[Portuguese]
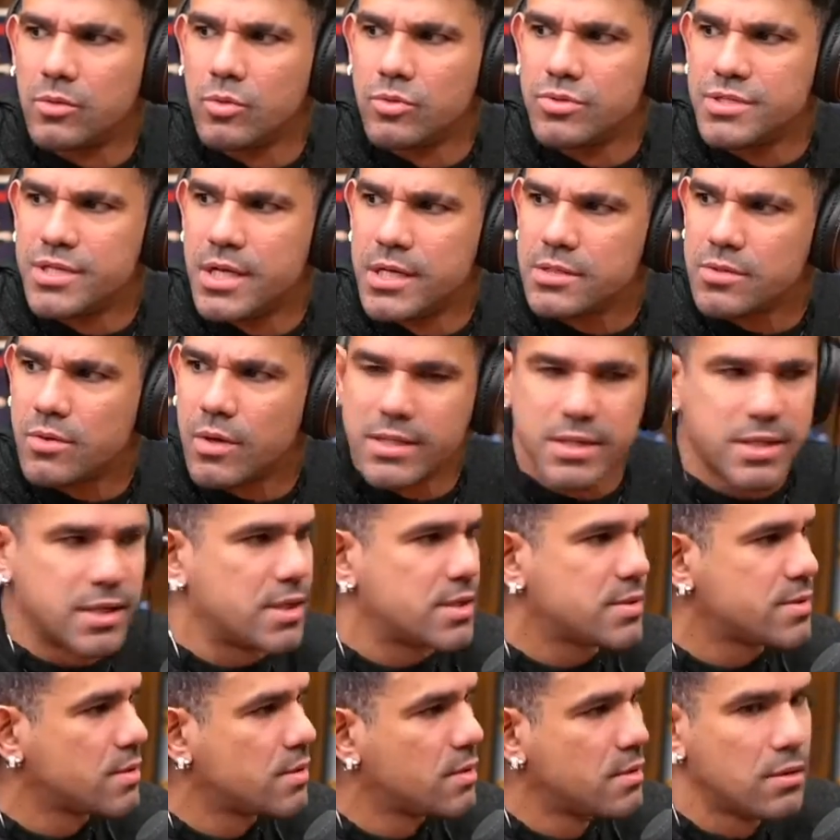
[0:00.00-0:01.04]
200,
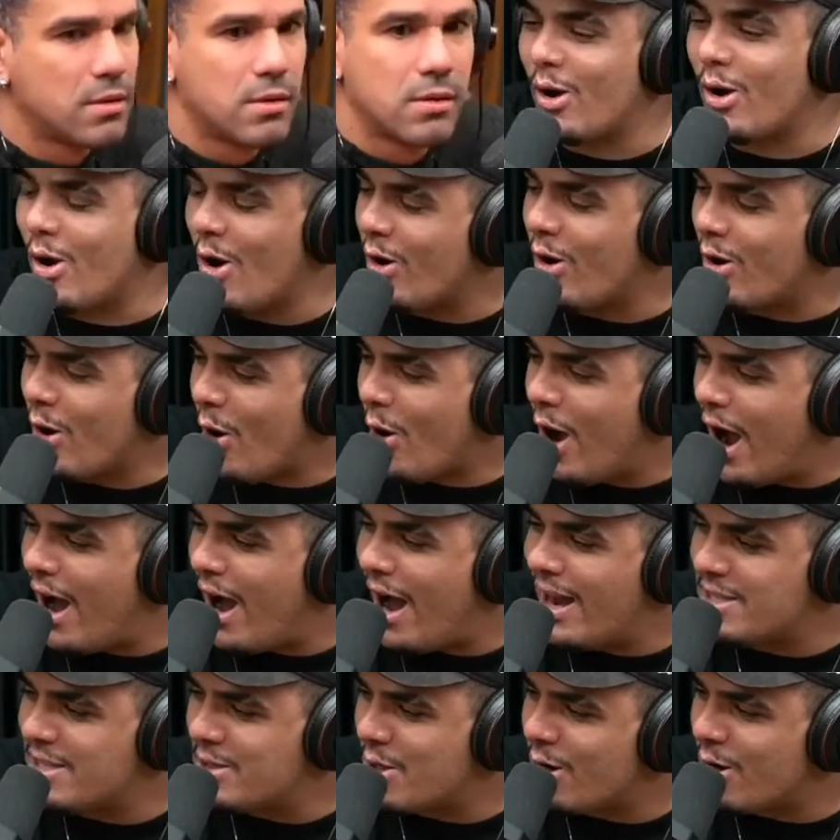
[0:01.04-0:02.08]
Não, eu, eu,
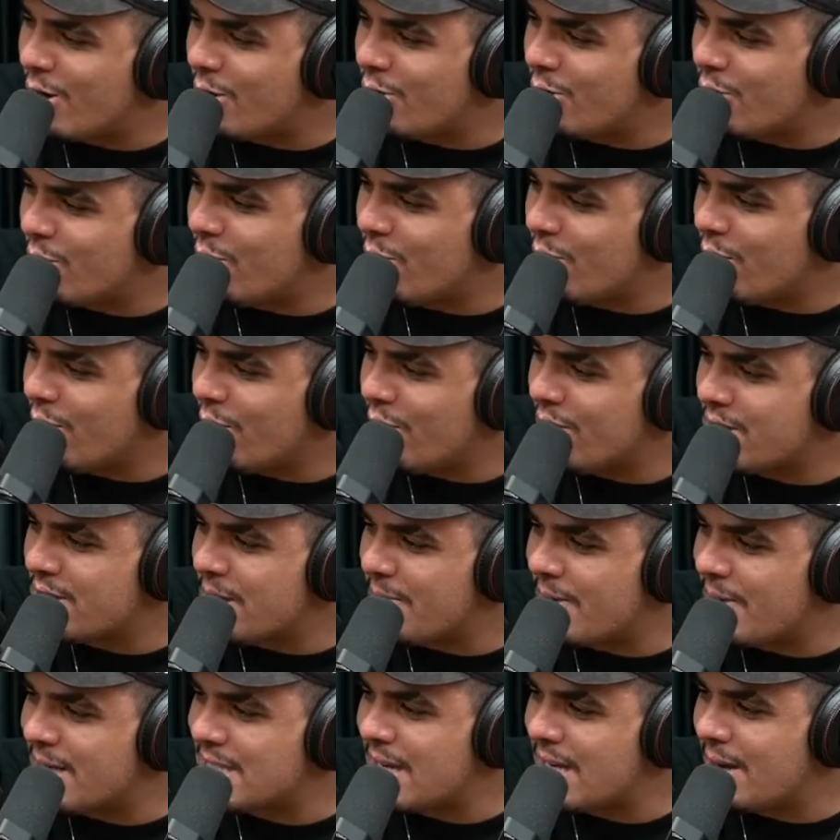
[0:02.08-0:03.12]
a história que eu tô curioso
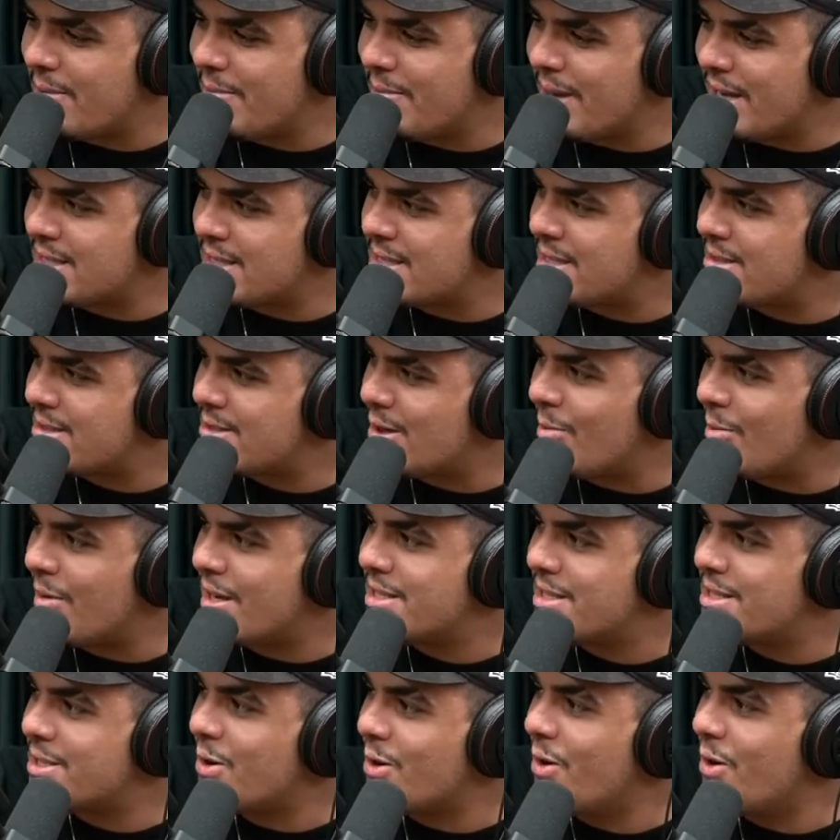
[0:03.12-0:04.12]
é pra saber se sua mãe